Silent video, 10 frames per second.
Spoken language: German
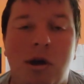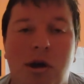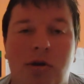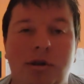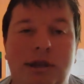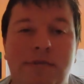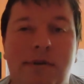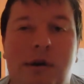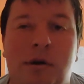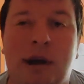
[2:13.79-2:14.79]
Und,
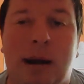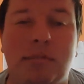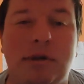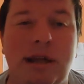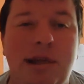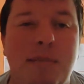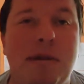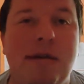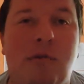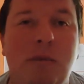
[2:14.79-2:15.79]
und haben diese
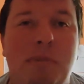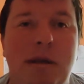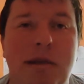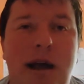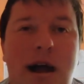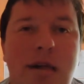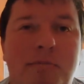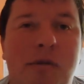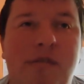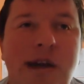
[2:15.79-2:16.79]
Privatbilder als
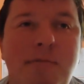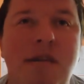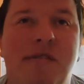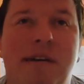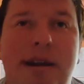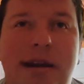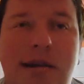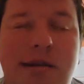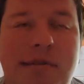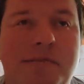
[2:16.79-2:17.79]
Profilbild verwendet.